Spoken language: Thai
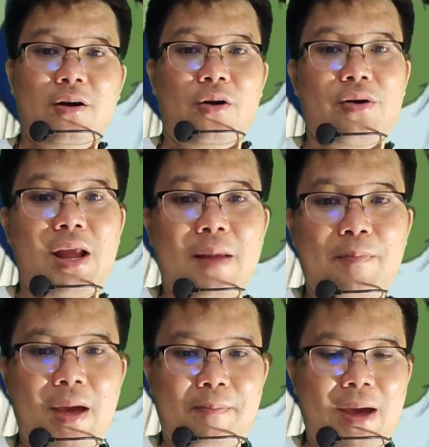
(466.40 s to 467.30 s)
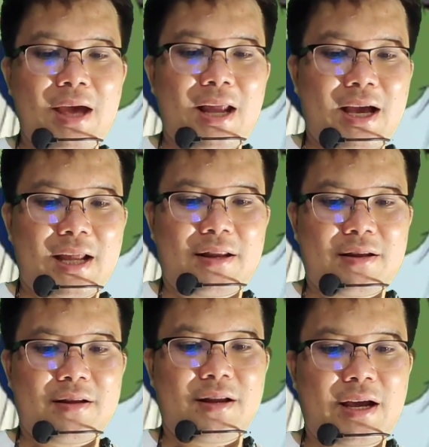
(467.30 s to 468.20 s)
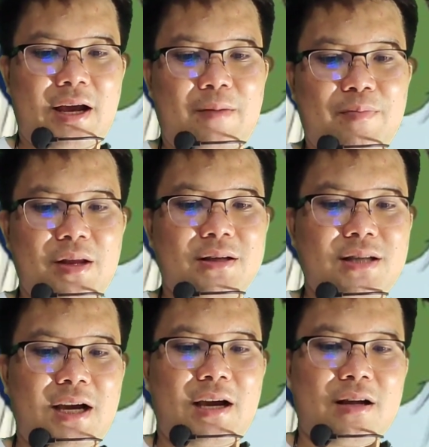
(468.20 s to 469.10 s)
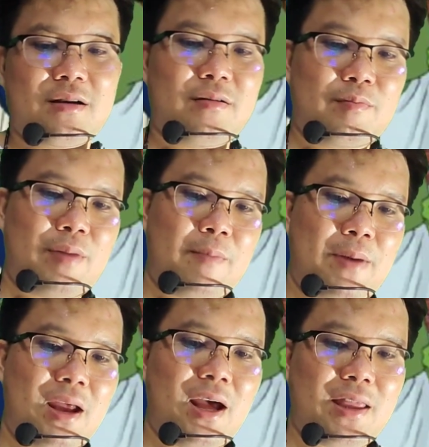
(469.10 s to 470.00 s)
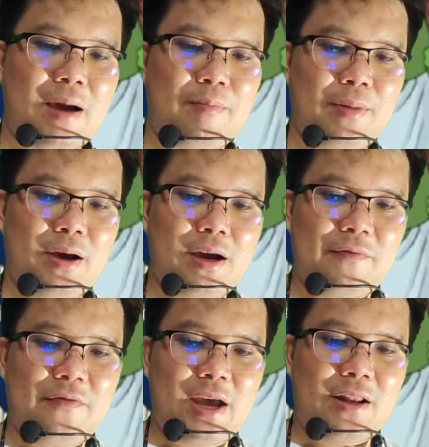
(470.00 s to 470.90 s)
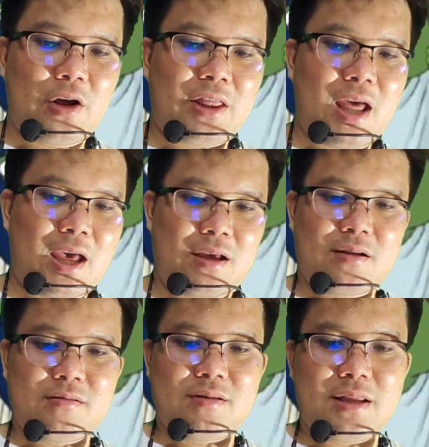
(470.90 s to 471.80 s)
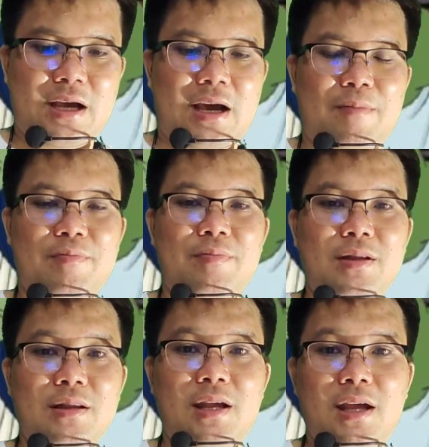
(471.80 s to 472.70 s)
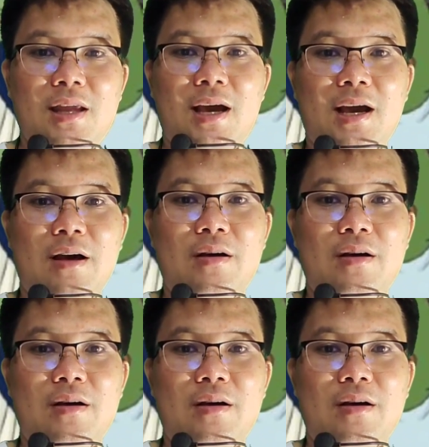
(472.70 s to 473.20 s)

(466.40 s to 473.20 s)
งของเหรียญเปเป้ละกันนะครับ เนื่องจากเปเป้ได้จับมือกับเฟนดอทเทคนะครับ ที่จะ